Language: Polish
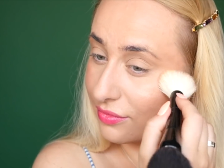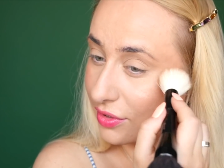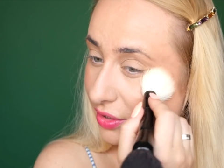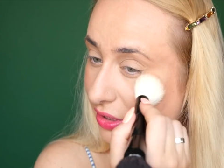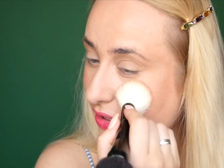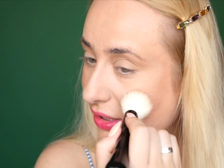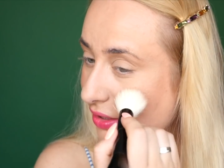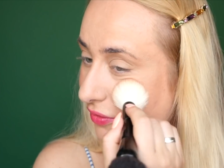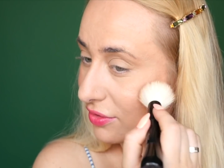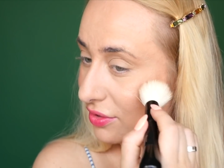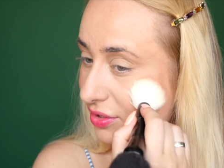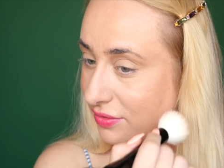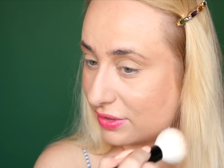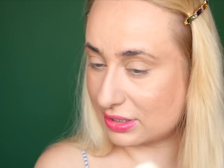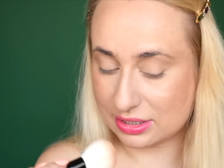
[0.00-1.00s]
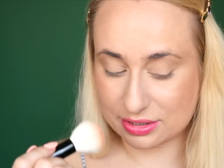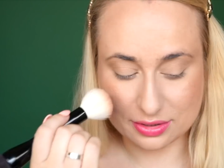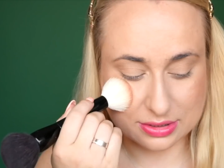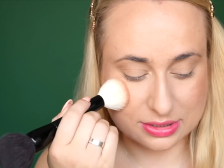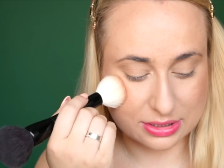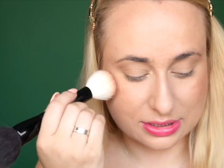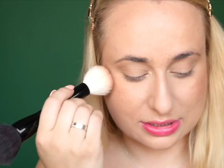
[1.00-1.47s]
No taki nawet
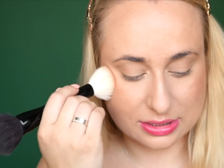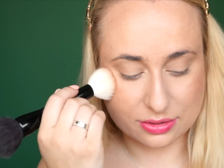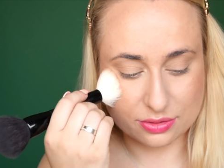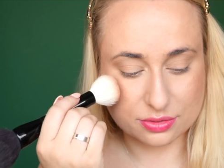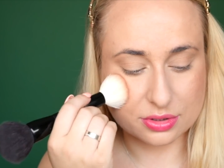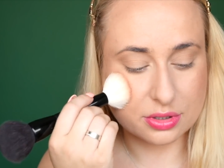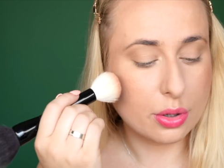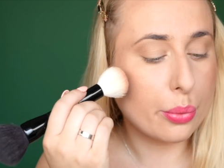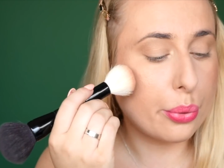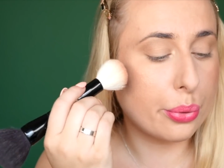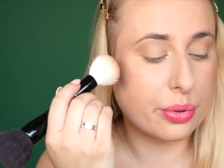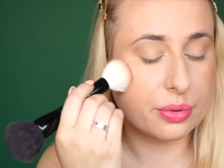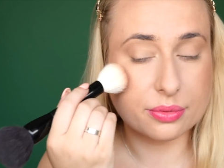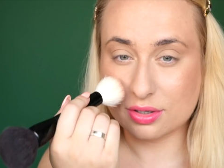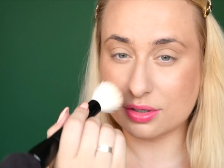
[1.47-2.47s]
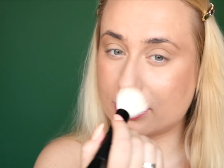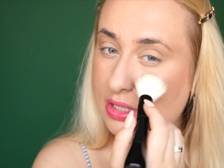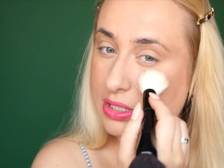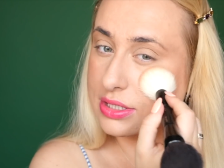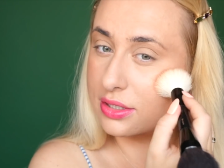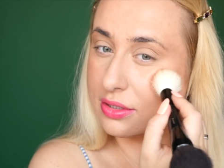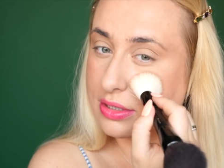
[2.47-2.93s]
rozświetlający jest ten róż.
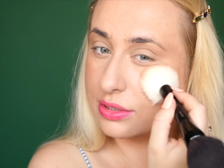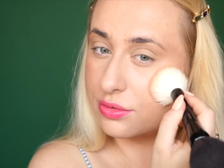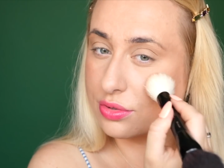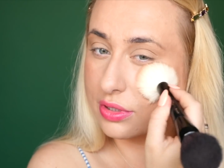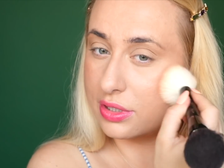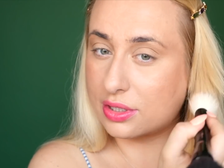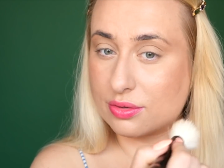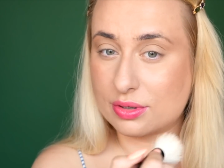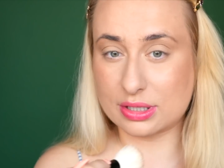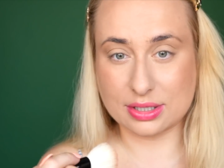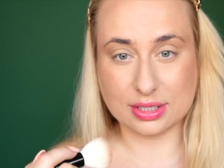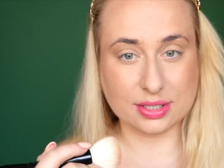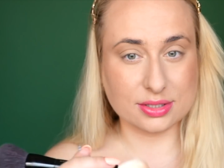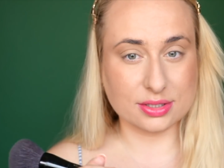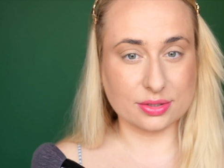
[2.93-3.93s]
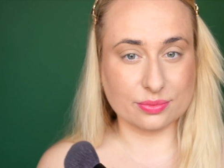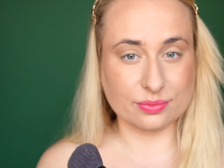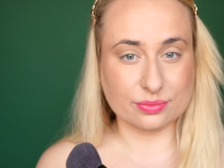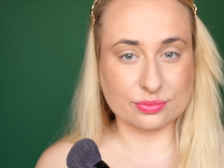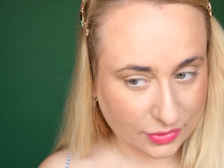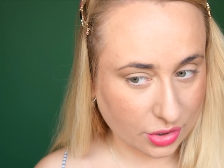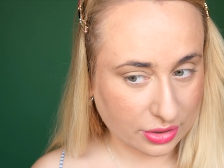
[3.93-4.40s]
Nie chcę go za dużo nakładać.
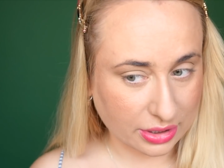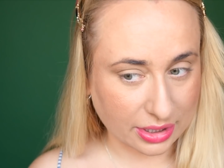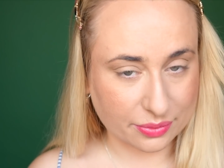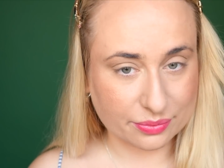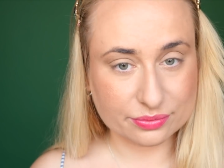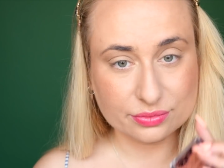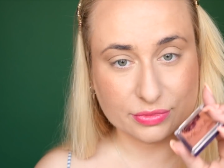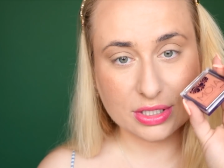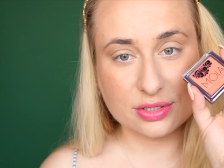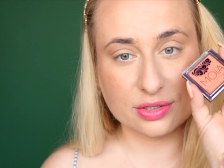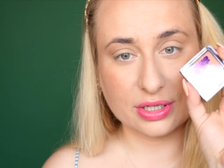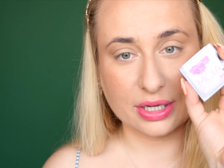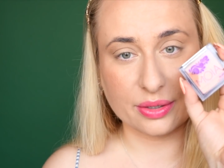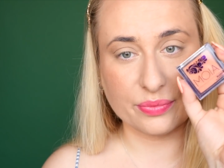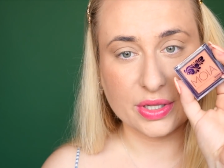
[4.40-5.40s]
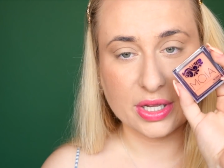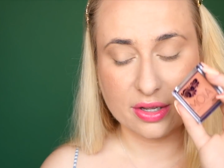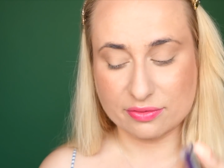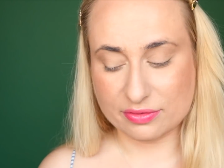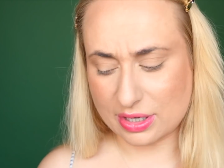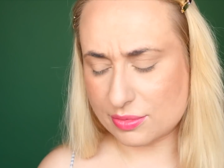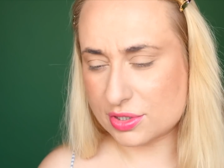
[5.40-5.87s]
Okej, okay, jest ok.
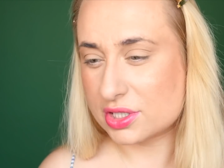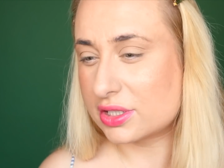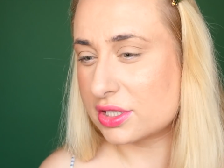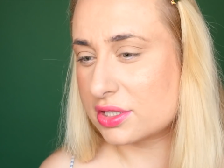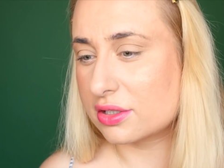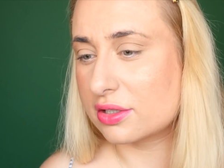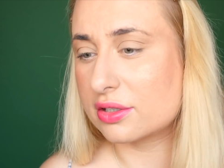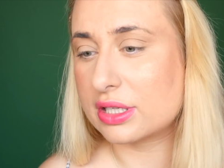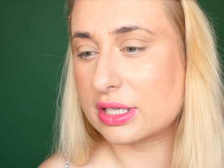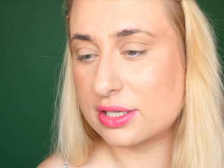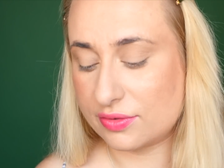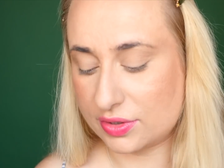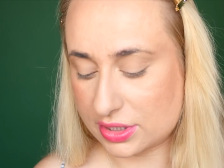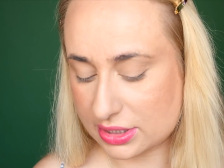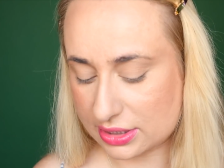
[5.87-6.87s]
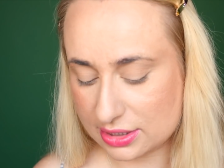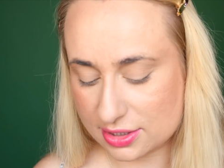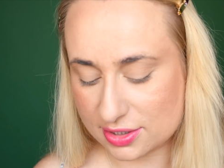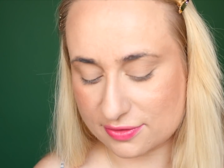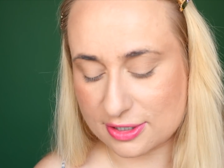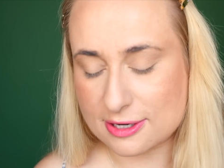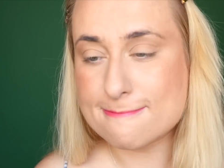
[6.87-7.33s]
W kamerze też go tak nie widać jak na
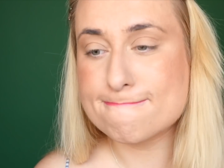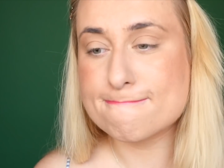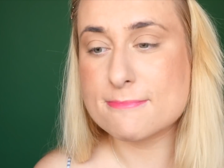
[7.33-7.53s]
żywo.